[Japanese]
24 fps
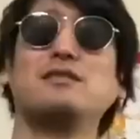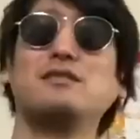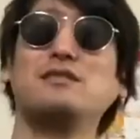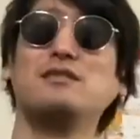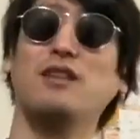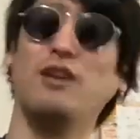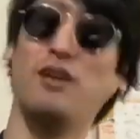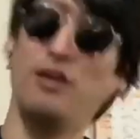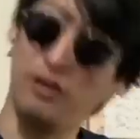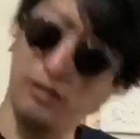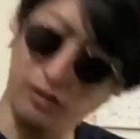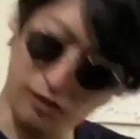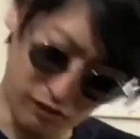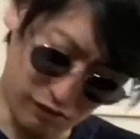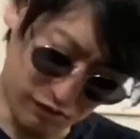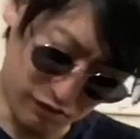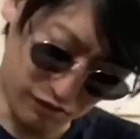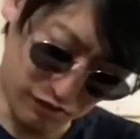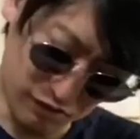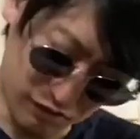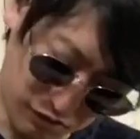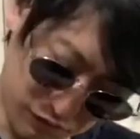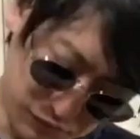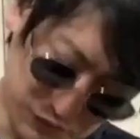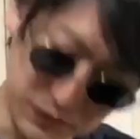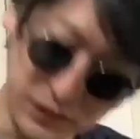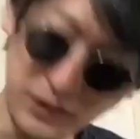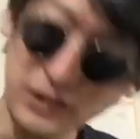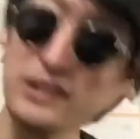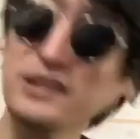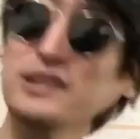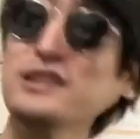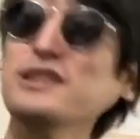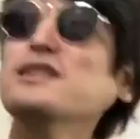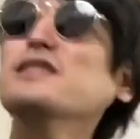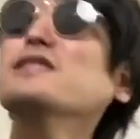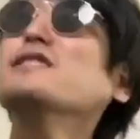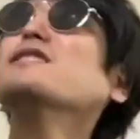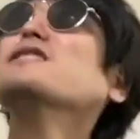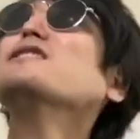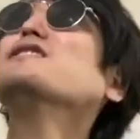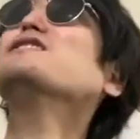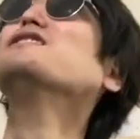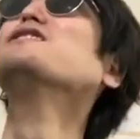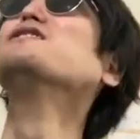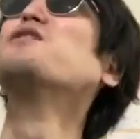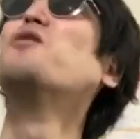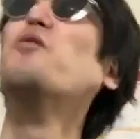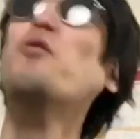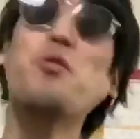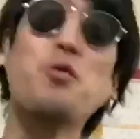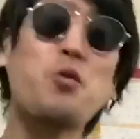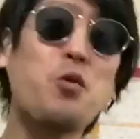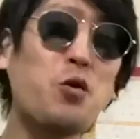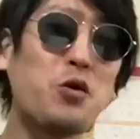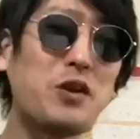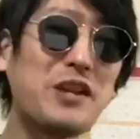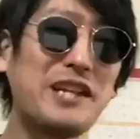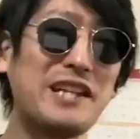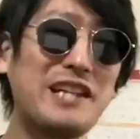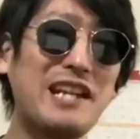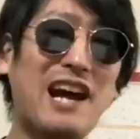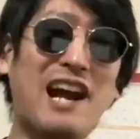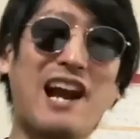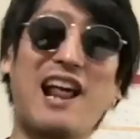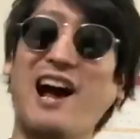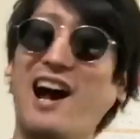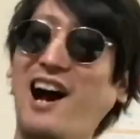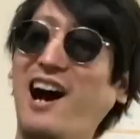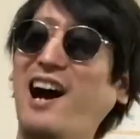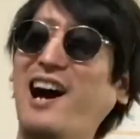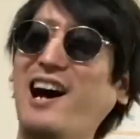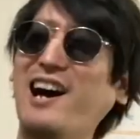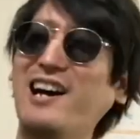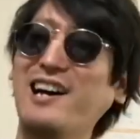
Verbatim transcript: ああ、おごりなら。